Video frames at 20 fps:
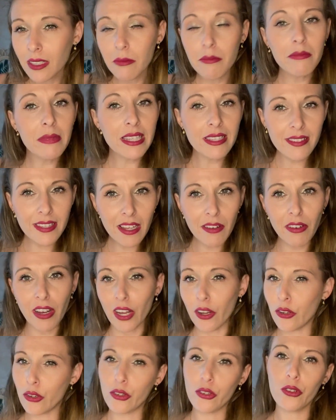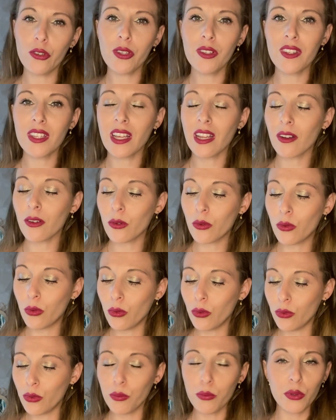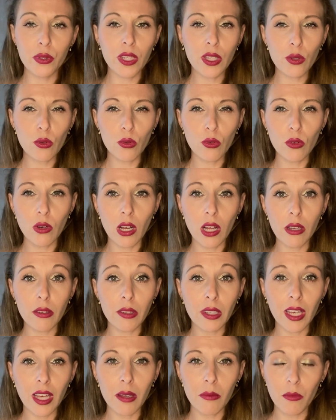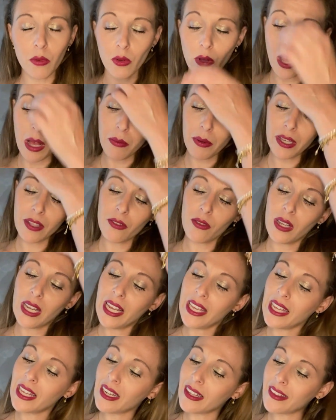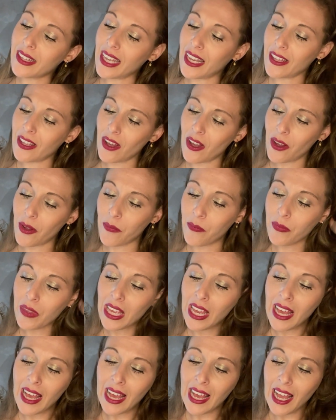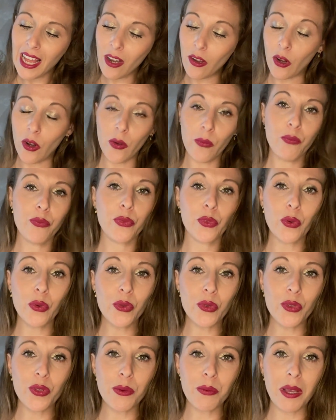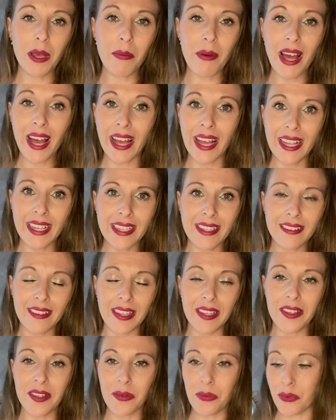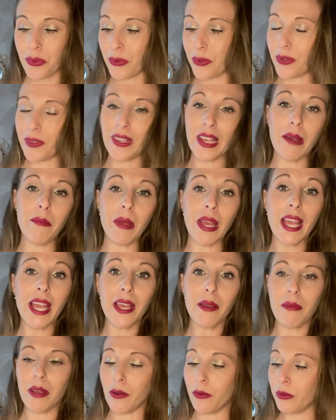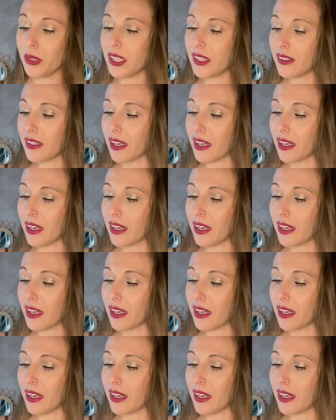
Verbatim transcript: Mais ça va, je tiens le coup. Peut-être qu'on aura une crème après soleil à l'intérieur. Alors, on se prépare à l'été pour le thème, et eh ben oui,